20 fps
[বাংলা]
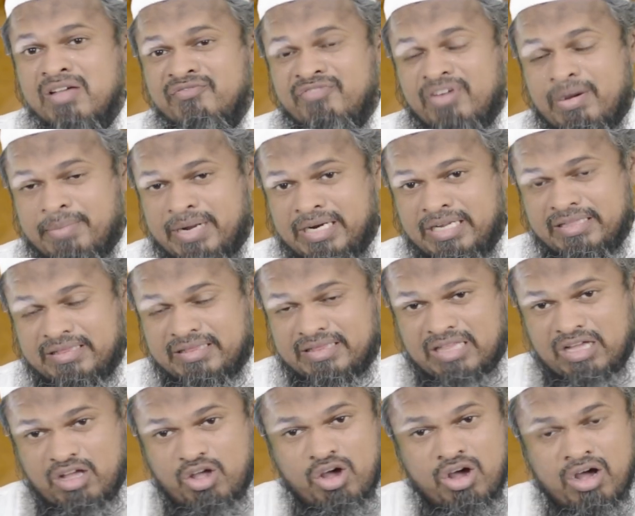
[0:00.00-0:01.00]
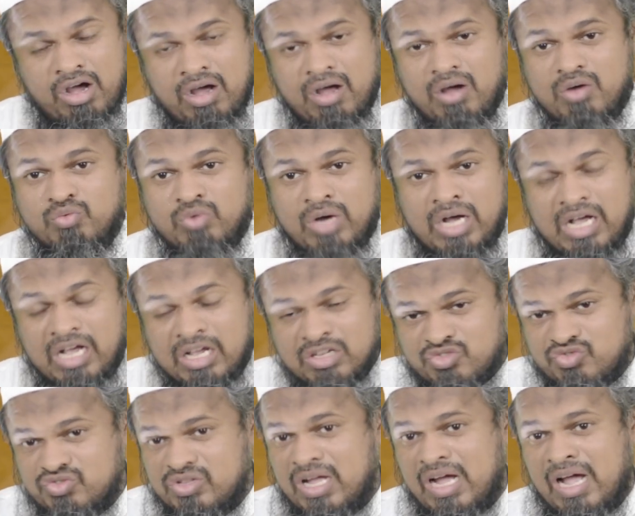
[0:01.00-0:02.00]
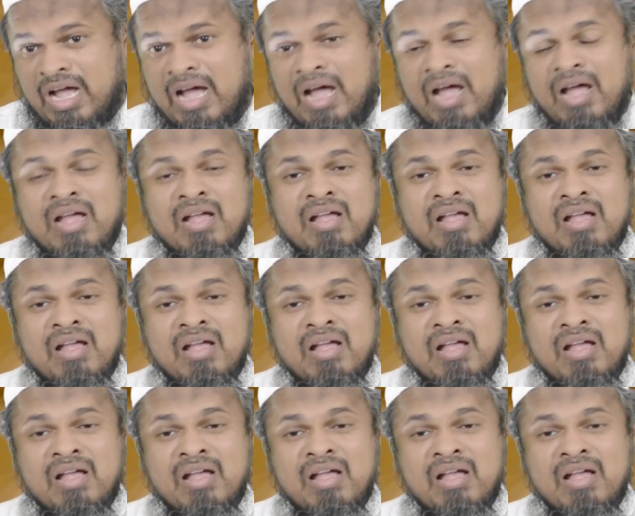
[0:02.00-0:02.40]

ফামানিত তাকা ওয়া আসলাহা